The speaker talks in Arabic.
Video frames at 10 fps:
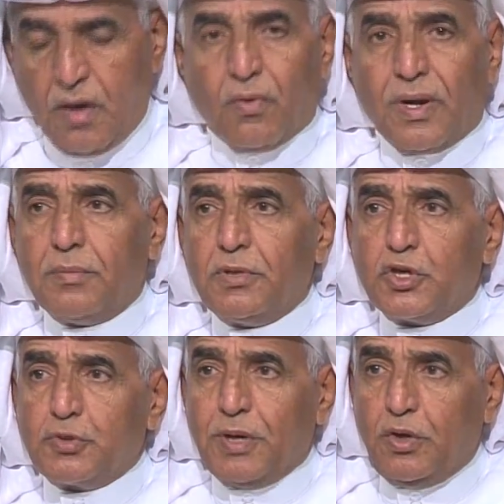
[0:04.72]
والله
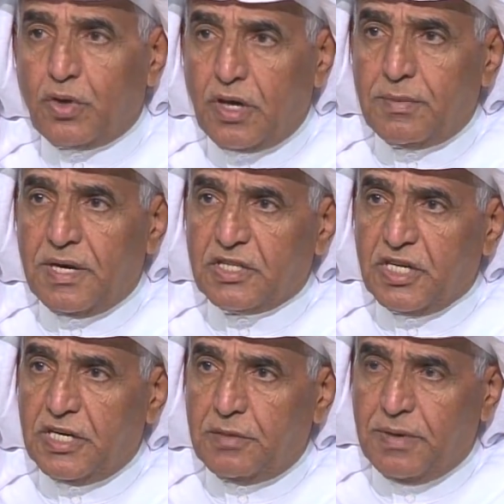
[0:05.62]
بالنسبه للحكام
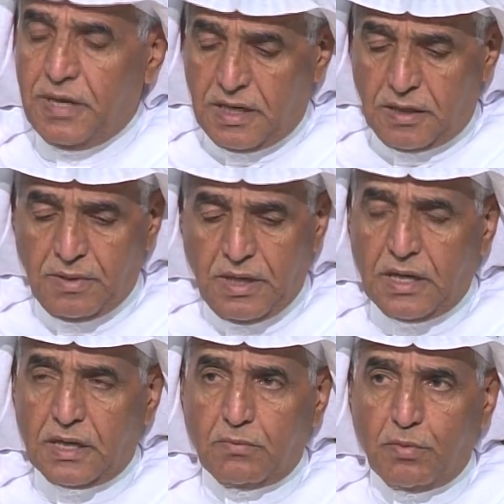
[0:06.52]
الاجانب الحكم اللي
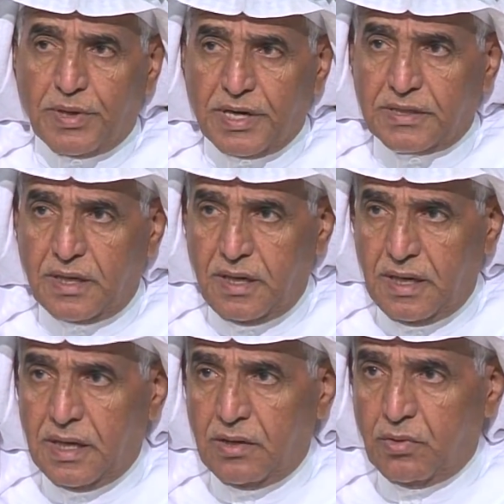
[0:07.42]
حكم مباراه
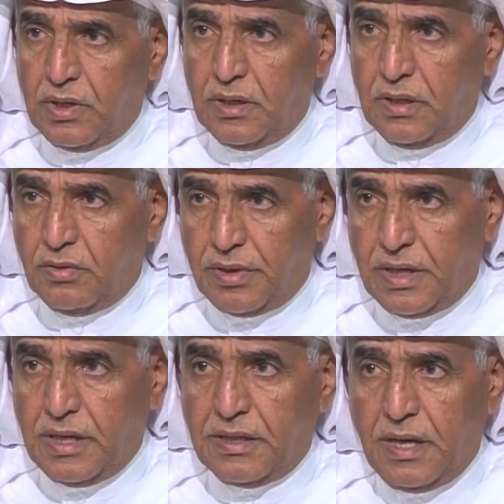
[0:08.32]
الهلال
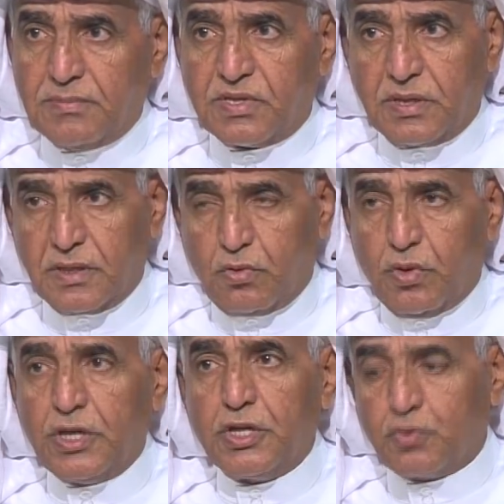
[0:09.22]
والرائد امس كان
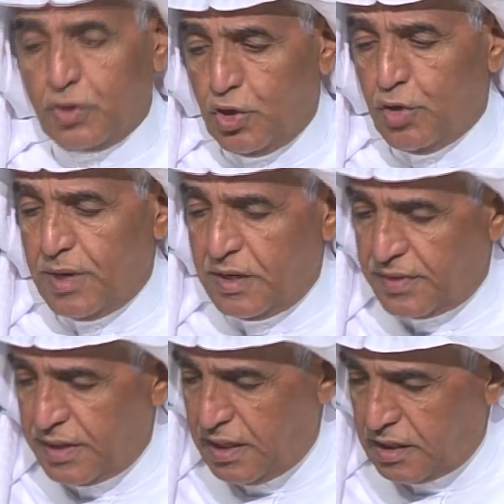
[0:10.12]
كويس واليوم
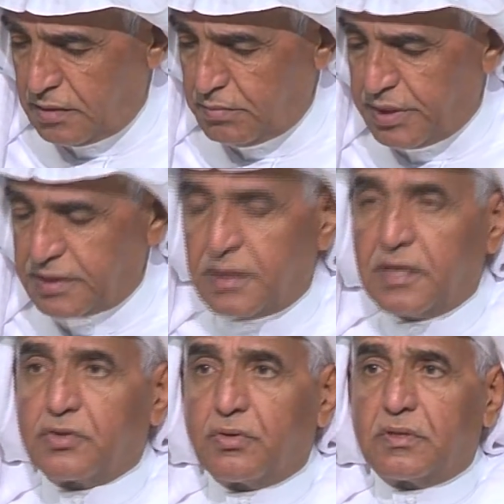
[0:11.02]
ايضا اللي حكم مباراه
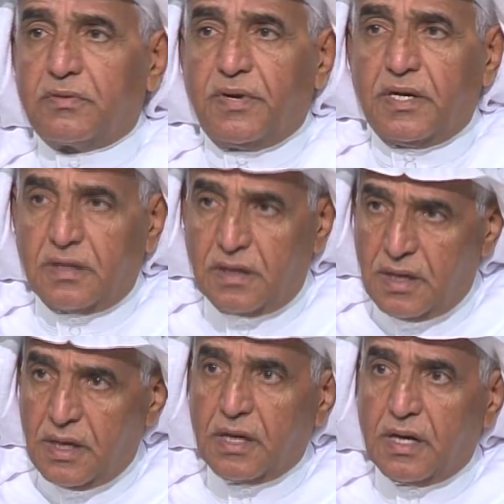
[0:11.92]
النصر والاتفاق
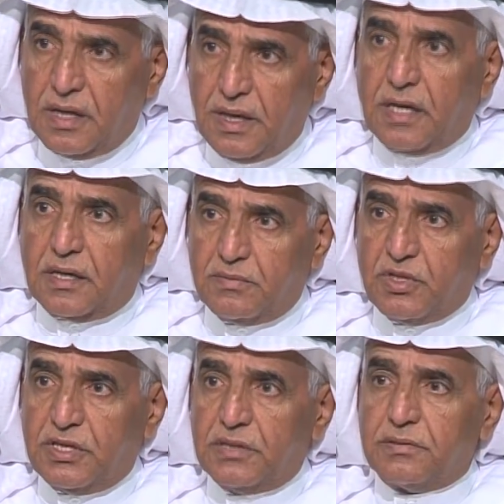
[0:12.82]
كان حكم
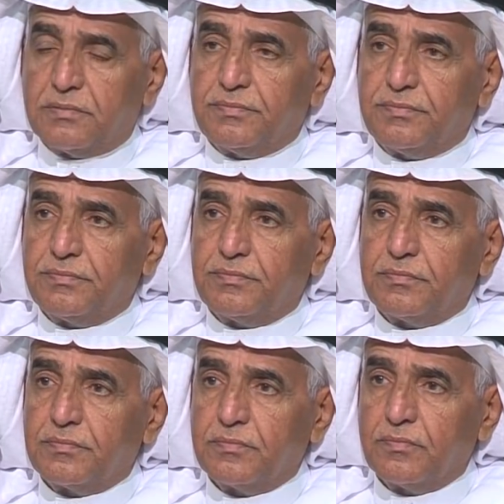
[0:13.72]
جيد ايش ايش
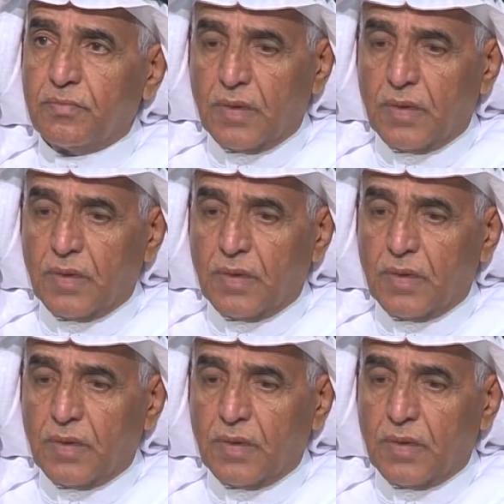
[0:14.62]
الميزه اللي كان